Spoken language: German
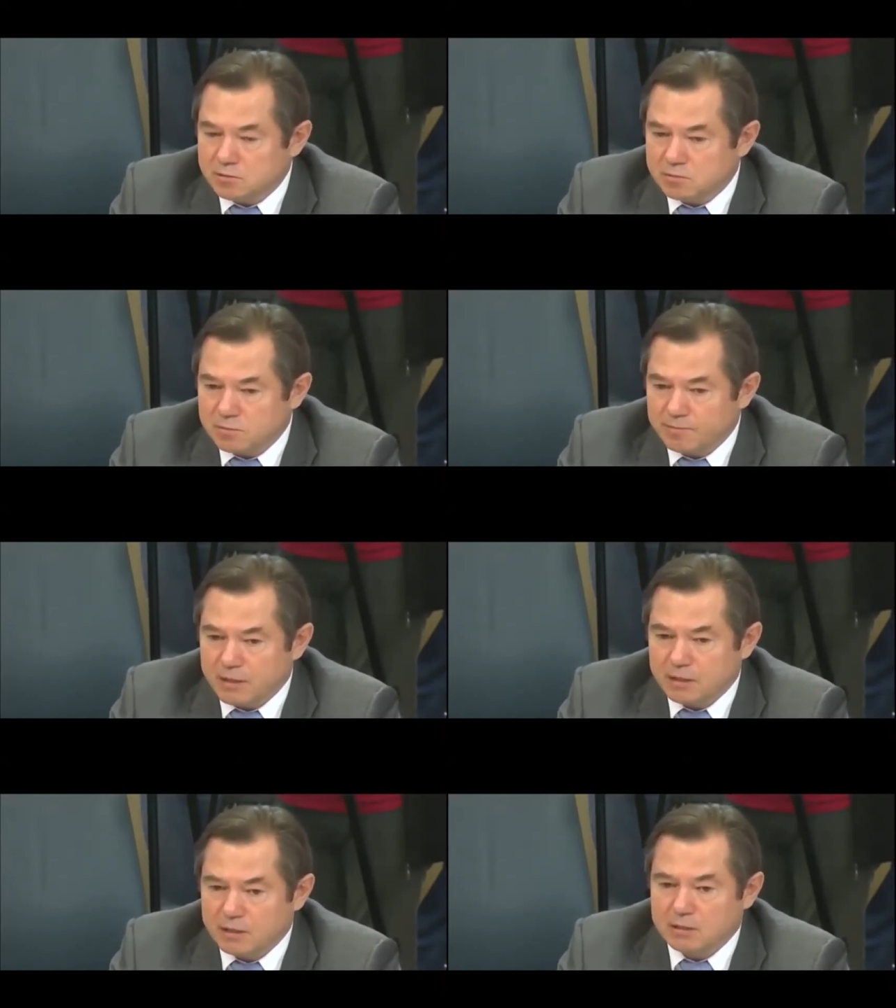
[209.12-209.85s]
Die
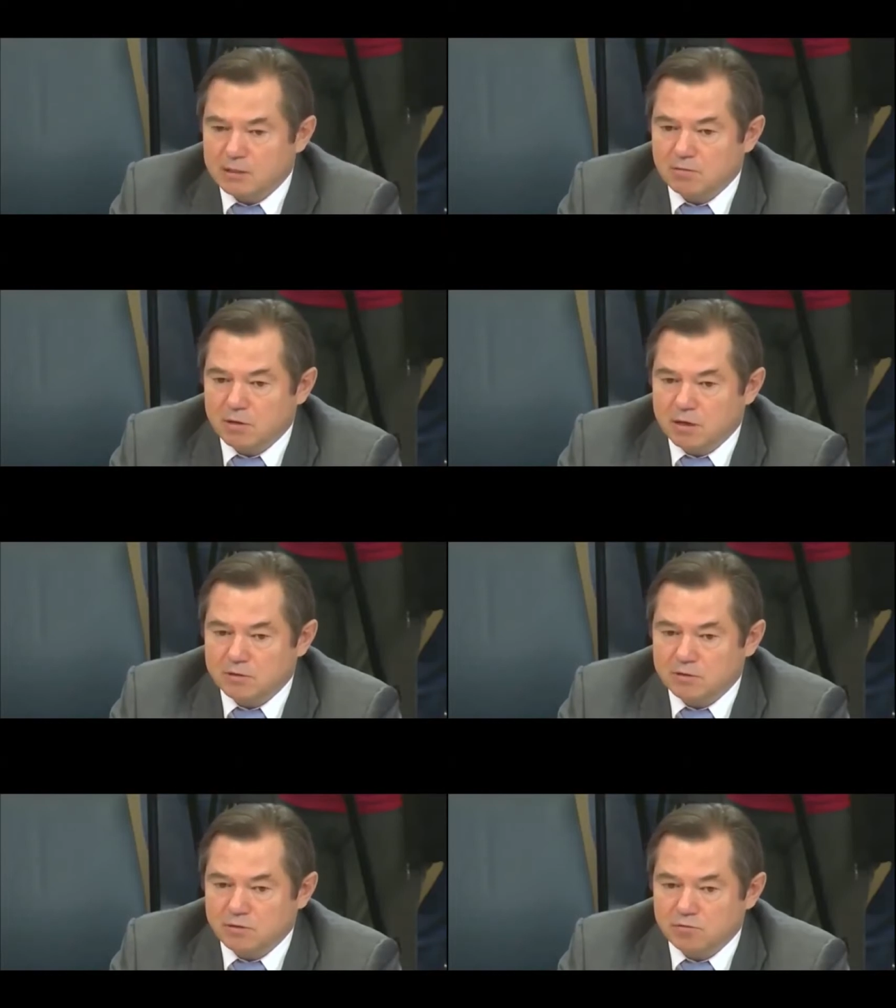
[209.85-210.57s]
USA haben die
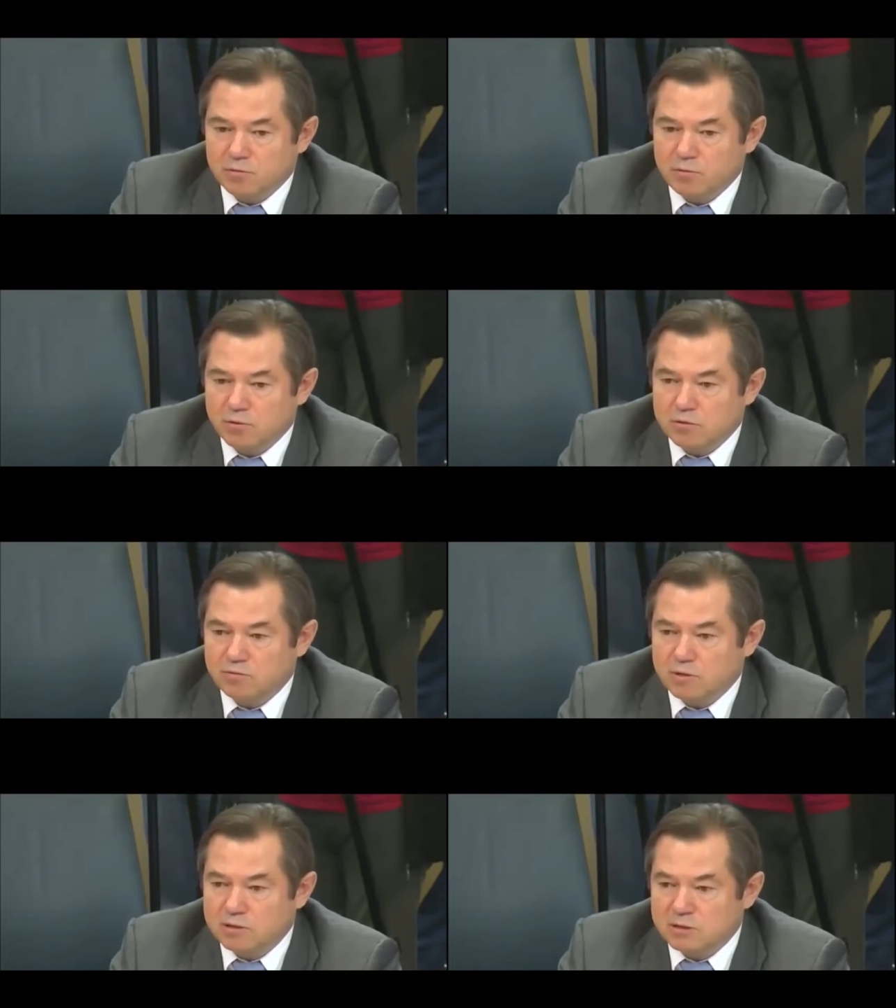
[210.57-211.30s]
ukrainischen
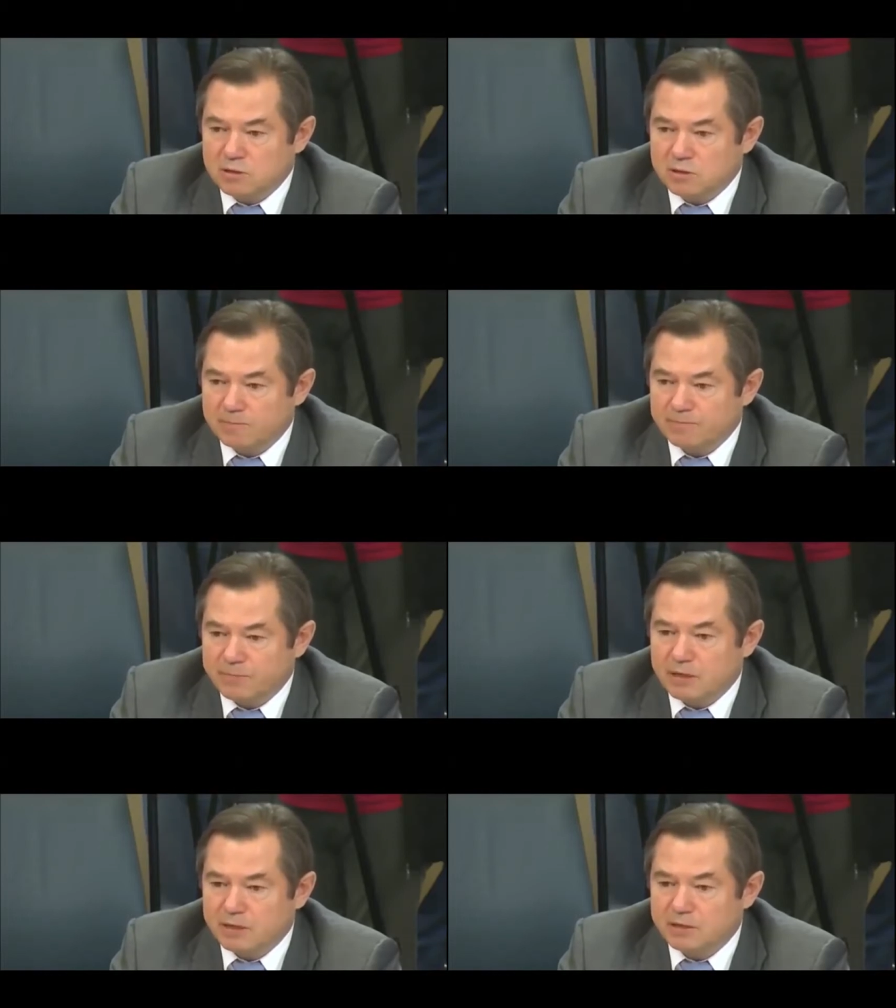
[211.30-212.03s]
Nazis deswegen
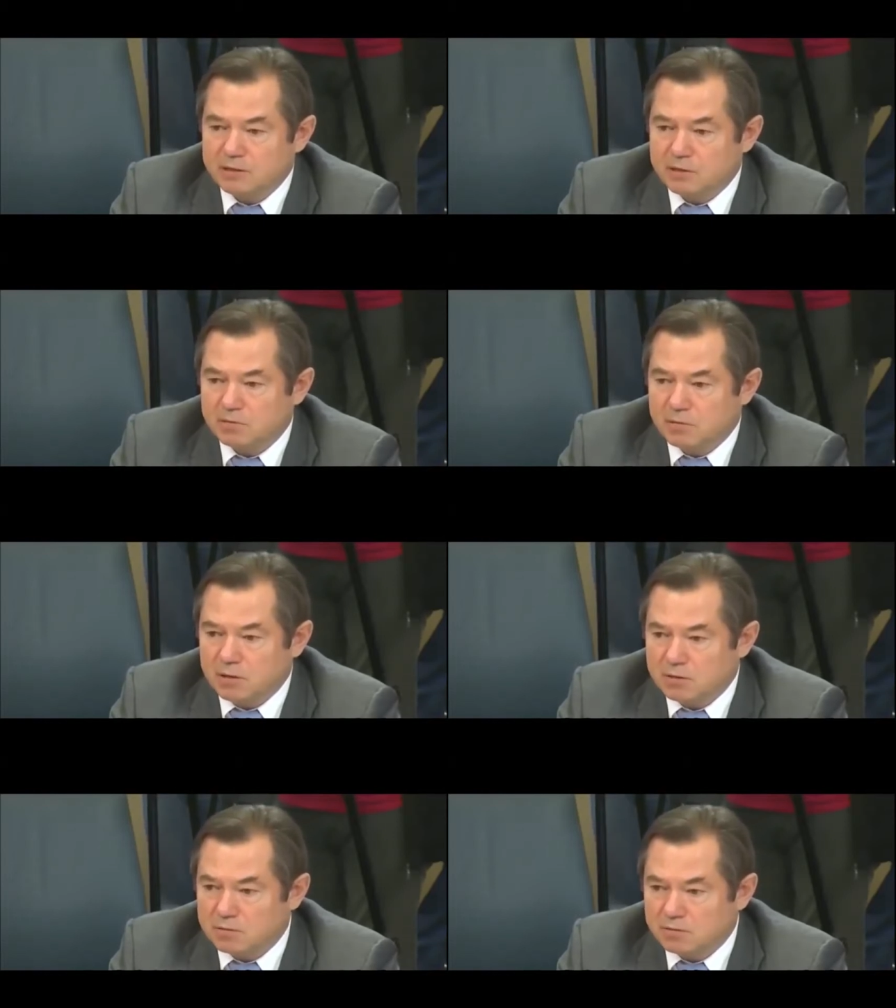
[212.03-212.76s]
gezüchtet,
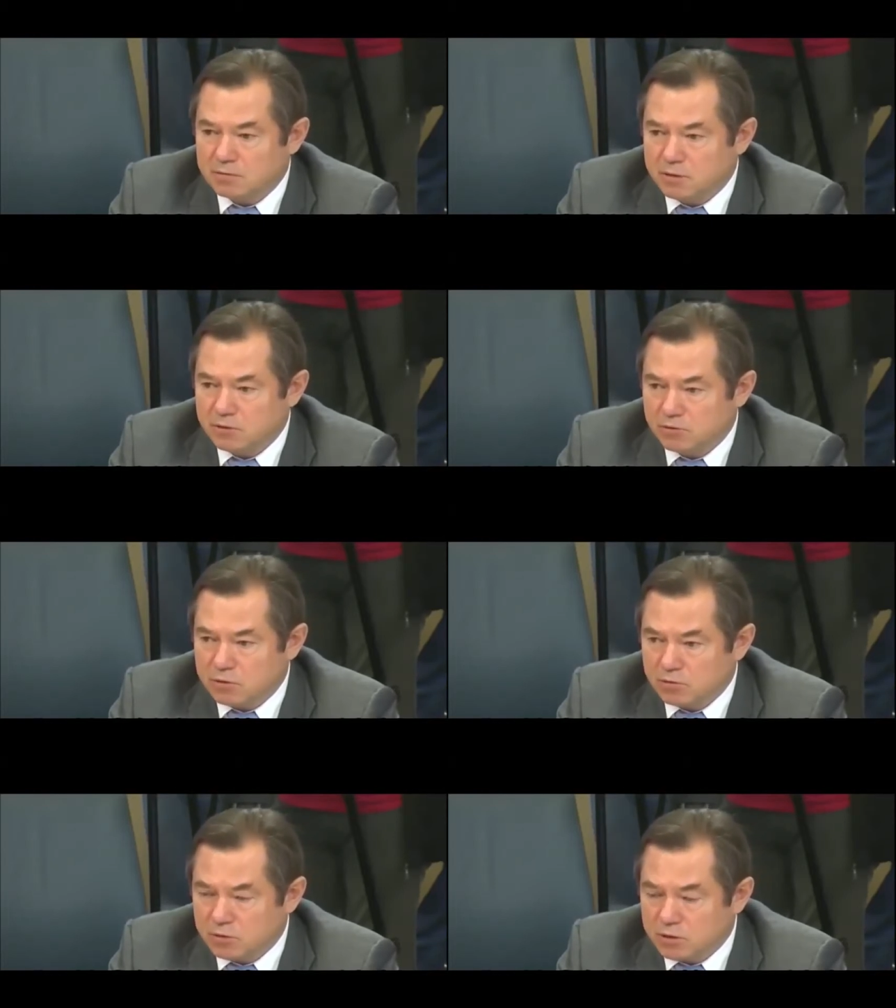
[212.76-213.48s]
um in der
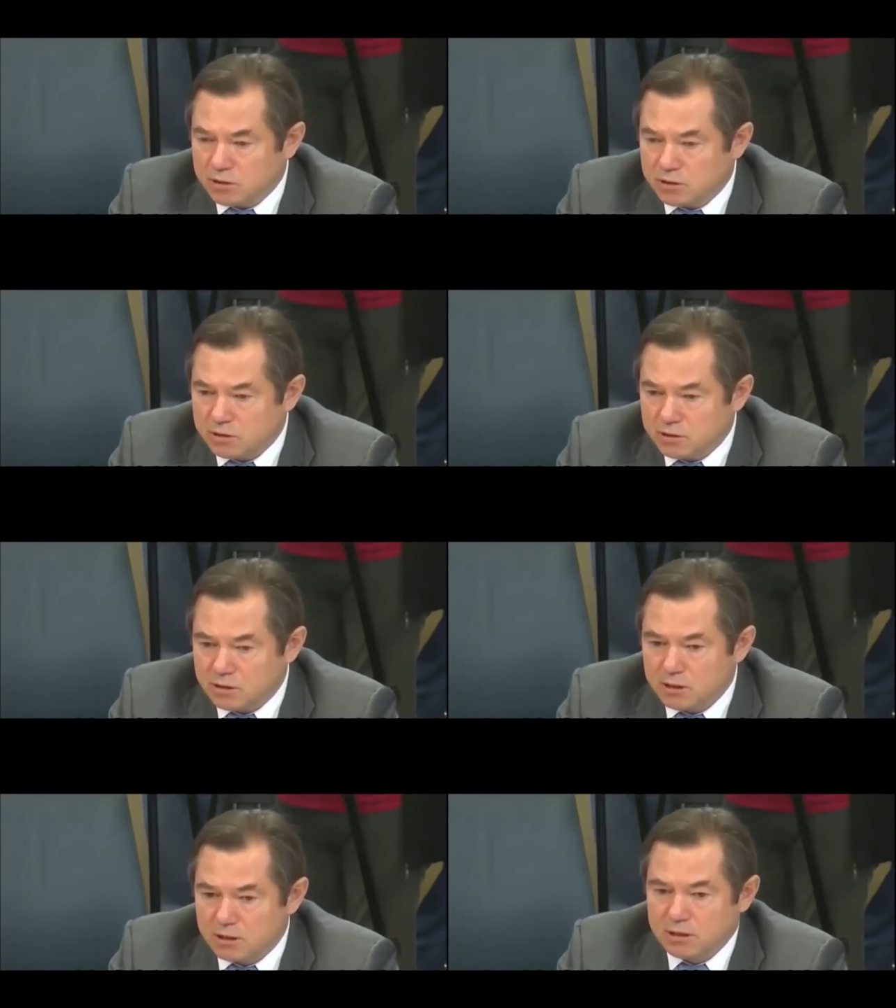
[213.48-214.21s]
Ukraine diesen
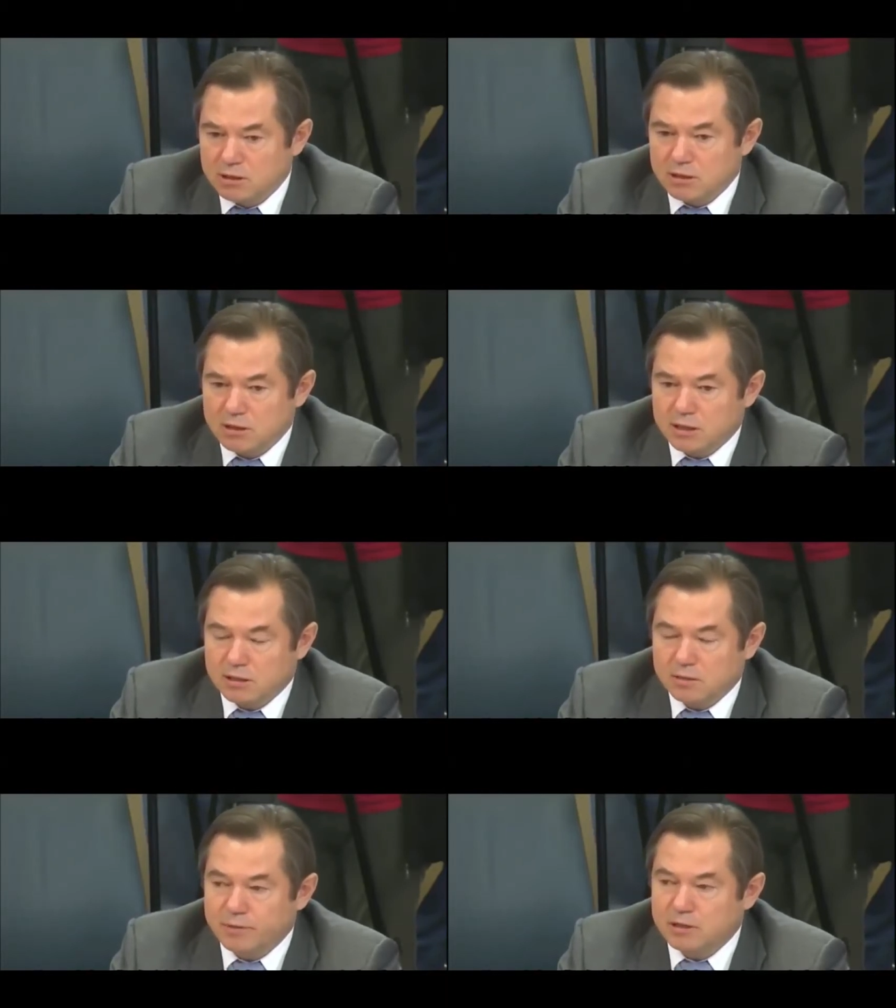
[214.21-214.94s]
Bürgerkrieg
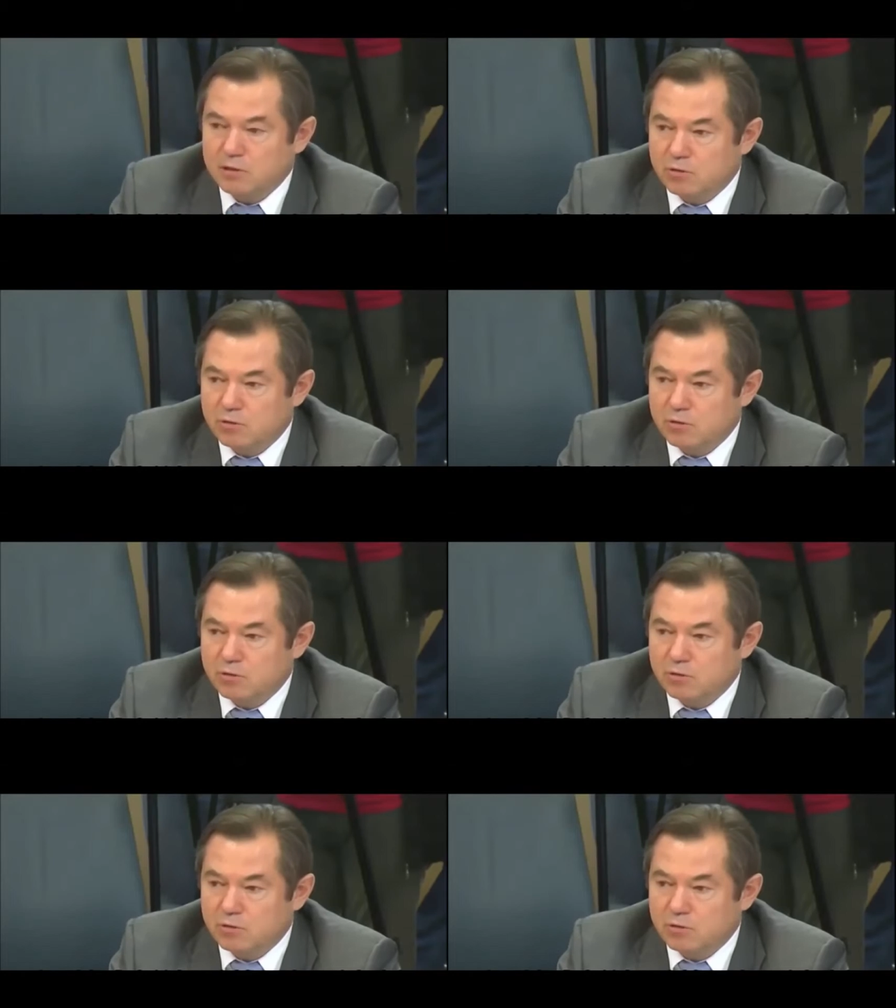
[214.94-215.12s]
auszulösen,